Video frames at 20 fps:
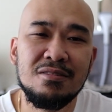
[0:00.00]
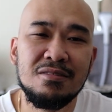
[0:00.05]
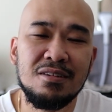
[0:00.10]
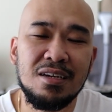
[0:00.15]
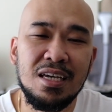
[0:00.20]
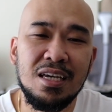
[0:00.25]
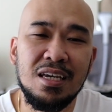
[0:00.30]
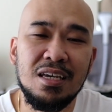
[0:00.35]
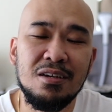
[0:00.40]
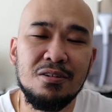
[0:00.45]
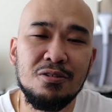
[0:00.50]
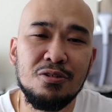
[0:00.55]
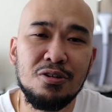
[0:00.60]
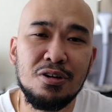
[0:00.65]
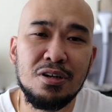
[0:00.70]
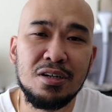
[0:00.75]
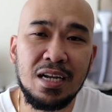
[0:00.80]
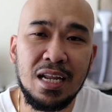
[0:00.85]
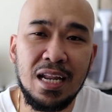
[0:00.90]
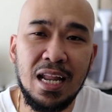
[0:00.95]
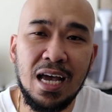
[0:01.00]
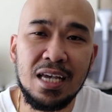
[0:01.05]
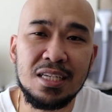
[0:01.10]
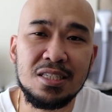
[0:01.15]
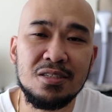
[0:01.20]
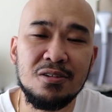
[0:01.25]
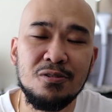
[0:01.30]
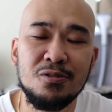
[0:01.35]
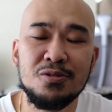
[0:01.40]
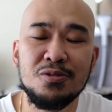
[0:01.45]
Okay? Or
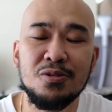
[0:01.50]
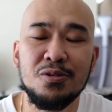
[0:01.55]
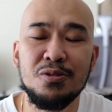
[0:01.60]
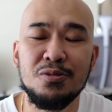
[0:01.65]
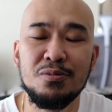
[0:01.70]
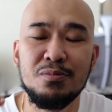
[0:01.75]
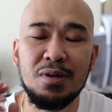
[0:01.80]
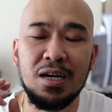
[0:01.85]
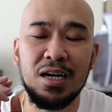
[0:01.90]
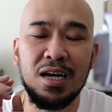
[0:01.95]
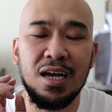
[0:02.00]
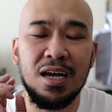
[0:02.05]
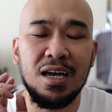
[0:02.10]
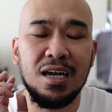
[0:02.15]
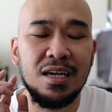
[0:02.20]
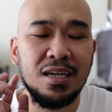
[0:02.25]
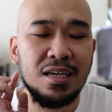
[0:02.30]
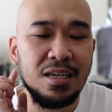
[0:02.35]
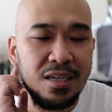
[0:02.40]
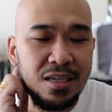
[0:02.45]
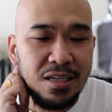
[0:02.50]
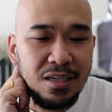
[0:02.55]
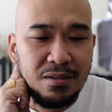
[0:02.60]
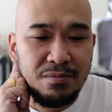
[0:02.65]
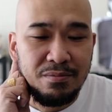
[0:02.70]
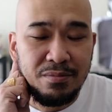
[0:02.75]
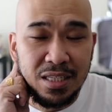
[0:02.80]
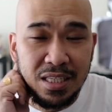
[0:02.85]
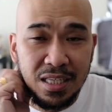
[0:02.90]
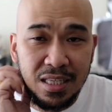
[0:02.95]
relax also yung mga
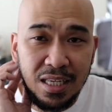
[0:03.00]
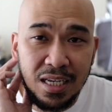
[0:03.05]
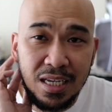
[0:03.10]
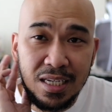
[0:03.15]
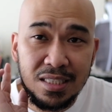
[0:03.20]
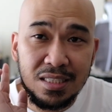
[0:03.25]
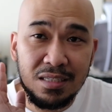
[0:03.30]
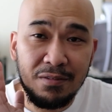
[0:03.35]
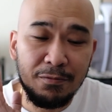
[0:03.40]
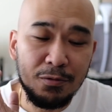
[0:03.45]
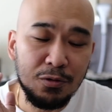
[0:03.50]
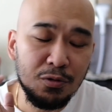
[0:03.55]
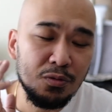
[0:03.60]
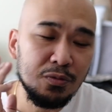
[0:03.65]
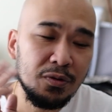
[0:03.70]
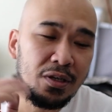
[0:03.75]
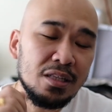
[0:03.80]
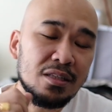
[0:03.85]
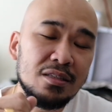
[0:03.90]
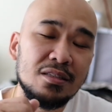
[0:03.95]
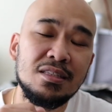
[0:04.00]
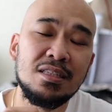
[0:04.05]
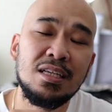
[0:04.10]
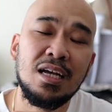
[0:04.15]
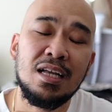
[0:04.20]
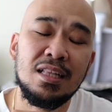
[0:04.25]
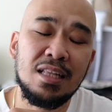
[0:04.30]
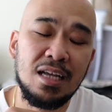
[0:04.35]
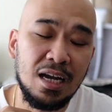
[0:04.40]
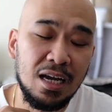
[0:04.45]
matitigas na fluid
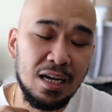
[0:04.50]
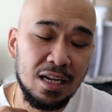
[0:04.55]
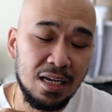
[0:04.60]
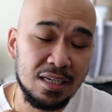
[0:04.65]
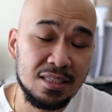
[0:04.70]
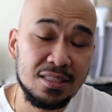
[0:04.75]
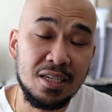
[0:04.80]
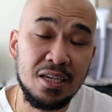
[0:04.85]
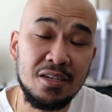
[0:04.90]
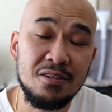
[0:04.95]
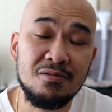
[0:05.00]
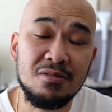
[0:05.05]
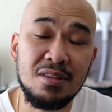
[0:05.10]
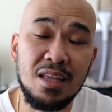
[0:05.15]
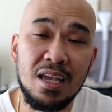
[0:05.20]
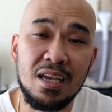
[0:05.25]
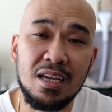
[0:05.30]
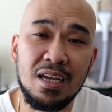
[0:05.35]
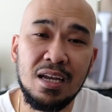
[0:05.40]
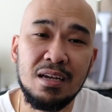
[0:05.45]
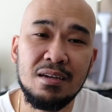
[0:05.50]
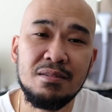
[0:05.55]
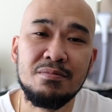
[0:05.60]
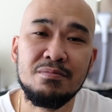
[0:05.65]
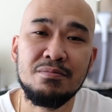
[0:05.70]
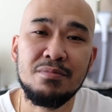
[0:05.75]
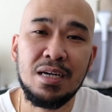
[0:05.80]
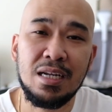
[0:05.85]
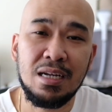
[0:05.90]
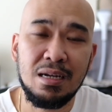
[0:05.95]
na nakaklag sa inyong tenga
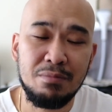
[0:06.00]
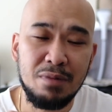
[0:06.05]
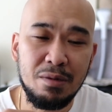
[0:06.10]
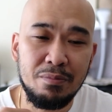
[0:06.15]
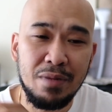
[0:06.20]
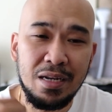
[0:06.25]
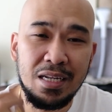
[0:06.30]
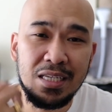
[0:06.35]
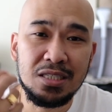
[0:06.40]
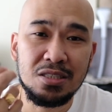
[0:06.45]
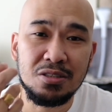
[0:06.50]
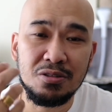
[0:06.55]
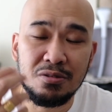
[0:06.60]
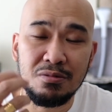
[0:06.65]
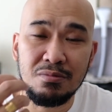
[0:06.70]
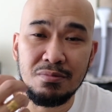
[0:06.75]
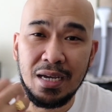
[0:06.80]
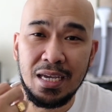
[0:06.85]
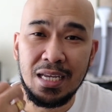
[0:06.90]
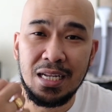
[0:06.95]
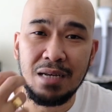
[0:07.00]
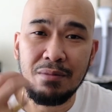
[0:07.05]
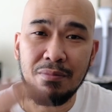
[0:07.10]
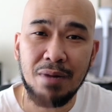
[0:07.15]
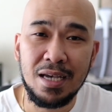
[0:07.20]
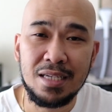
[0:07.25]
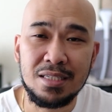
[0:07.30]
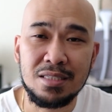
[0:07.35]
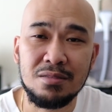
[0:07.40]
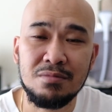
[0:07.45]
para mabilis nyong
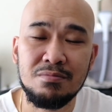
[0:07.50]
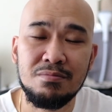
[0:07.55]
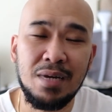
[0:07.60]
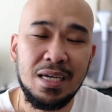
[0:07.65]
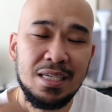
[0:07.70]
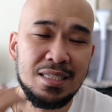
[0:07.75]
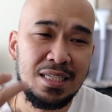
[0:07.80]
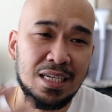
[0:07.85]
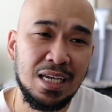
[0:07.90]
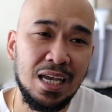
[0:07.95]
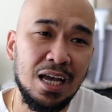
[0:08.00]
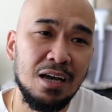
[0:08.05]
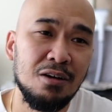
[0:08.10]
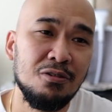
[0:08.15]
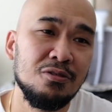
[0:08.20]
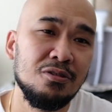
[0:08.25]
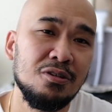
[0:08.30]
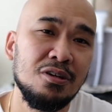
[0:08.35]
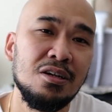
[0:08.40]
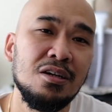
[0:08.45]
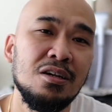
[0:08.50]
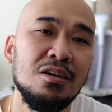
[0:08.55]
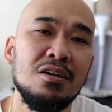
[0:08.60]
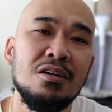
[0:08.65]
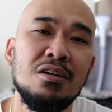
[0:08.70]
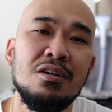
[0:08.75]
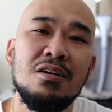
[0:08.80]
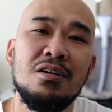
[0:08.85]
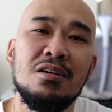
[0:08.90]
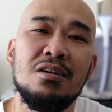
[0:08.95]
mailabas, maisinga or
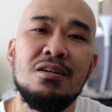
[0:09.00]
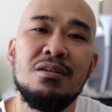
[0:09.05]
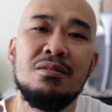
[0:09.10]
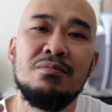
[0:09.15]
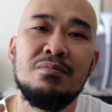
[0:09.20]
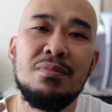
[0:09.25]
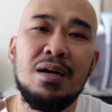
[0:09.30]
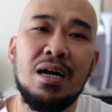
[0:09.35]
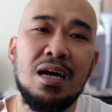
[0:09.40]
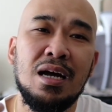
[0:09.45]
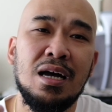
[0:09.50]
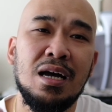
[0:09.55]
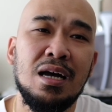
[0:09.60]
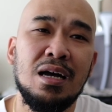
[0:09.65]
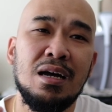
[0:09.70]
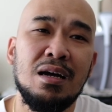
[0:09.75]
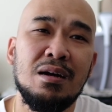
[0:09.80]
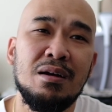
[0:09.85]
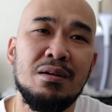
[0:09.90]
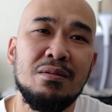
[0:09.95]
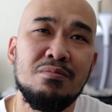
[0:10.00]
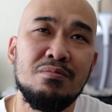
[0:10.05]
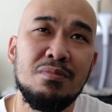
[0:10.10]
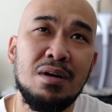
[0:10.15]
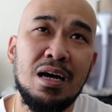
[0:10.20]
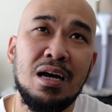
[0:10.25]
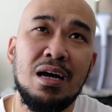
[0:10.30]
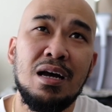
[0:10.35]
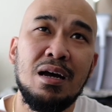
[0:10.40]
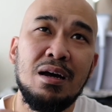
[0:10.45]
ma
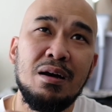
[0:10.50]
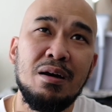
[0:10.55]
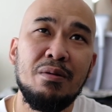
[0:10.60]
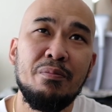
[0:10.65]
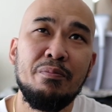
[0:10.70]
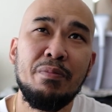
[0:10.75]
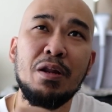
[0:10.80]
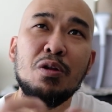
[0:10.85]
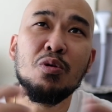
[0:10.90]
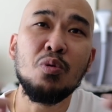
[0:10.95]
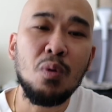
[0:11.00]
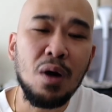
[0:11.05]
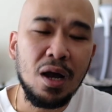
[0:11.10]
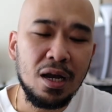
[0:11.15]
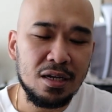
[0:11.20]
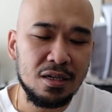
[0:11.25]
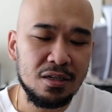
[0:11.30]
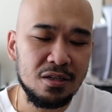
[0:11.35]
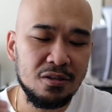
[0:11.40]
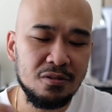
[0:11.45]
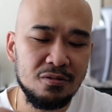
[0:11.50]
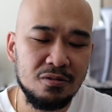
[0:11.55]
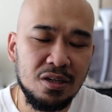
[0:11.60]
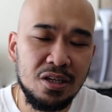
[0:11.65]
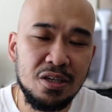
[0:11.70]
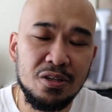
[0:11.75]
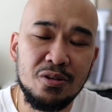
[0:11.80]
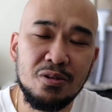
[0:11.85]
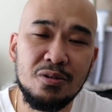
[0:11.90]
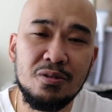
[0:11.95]
mapaluwag yung
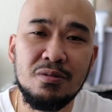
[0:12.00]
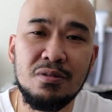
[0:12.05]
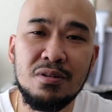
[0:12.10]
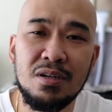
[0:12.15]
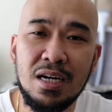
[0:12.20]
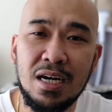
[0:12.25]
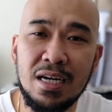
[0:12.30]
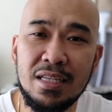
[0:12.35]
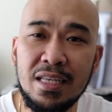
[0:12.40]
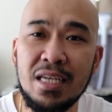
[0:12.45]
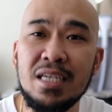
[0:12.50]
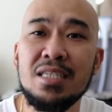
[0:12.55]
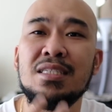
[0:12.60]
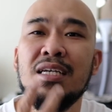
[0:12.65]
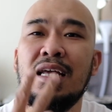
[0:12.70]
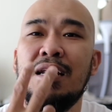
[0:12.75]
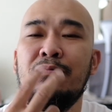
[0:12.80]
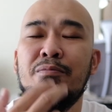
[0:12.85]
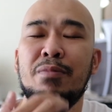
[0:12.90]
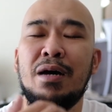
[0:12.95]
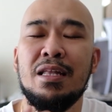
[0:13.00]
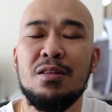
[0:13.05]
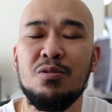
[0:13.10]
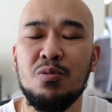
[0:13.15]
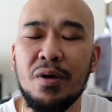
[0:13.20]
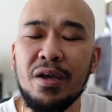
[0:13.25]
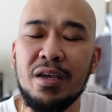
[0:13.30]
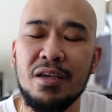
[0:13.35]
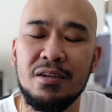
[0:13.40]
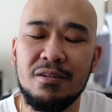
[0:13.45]
inyong uh, nasal
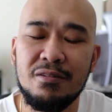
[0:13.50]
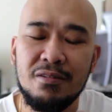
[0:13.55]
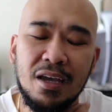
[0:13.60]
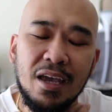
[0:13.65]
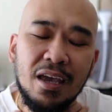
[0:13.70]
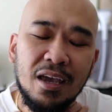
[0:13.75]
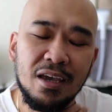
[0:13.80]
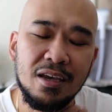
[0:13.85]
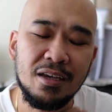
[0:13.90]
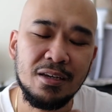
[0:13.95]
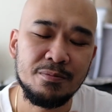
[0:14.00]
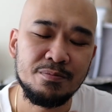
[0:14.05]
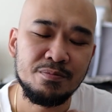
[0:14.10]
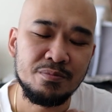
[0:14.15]
pathway. Okay?